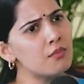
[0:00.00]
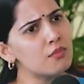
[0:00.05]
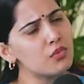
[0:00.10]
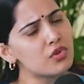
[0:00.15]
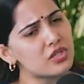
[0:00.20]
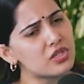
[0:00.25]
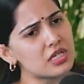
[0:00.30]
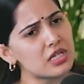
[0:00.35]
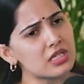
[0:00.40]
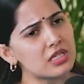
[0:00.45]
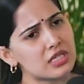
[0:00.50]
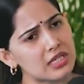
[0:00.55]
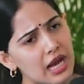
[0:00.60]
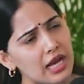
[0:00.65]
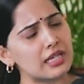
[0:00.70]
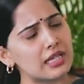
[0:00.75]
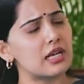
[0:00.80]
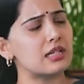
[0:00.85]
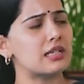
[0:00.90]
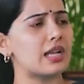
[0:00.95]
मुझसे
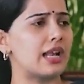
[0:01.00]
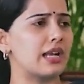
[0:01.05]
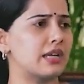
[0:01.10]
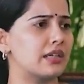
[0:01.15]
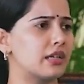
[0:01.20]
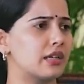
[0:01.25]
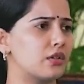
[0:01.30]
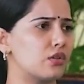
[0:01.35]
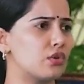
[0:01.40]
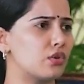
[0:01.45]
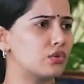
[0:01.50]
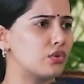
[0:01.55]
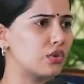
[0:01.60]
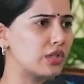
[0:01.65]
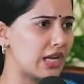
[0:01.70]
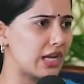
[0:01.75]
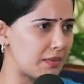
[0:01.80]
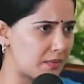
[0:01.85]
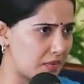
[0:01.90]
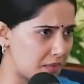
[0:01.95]
ज़्यादा टैलेंटेड लोग
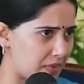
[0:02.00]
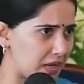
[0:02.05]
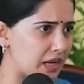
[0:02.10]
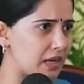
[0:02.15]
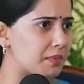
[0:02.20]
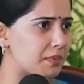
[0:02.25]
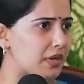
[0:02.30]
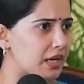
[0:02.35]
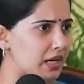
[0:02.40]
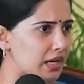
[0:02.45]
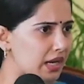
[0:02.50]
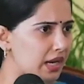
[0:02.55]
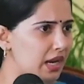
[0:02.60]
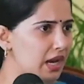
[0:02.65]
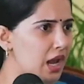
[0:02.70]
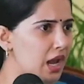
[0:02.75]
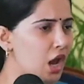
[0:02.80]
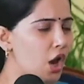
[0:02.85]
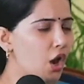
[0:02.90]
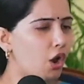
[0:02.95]
दुनिया में भरे पड़े हैं